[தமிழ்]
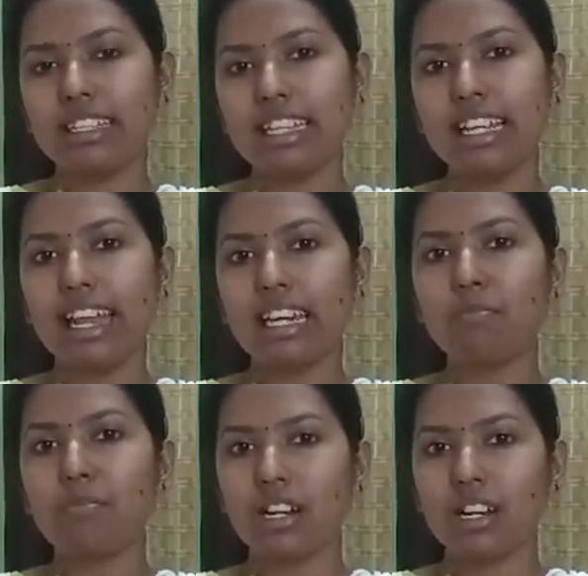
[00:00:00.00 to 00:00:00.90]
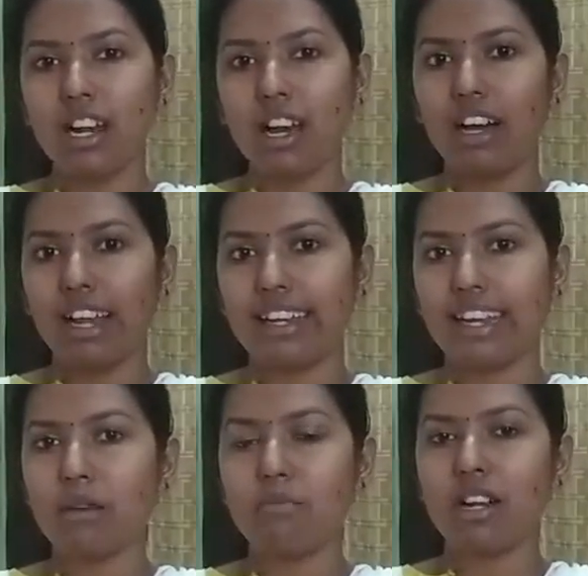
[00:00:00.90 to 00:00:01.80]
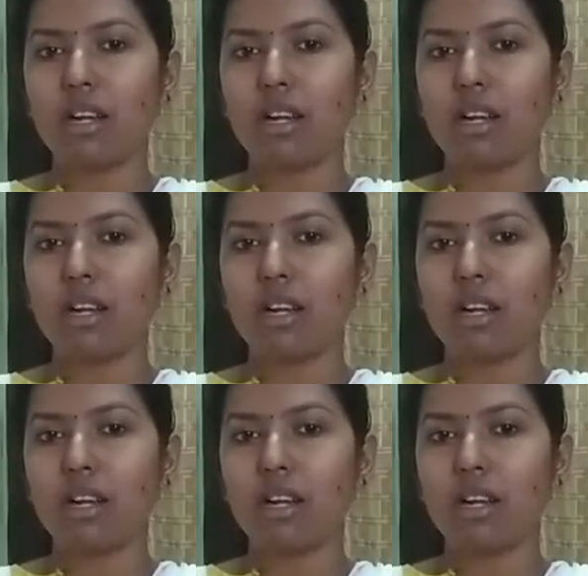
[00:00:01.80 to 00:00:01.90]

இதில் என்ன பண்ணலாம் என்ன என்ன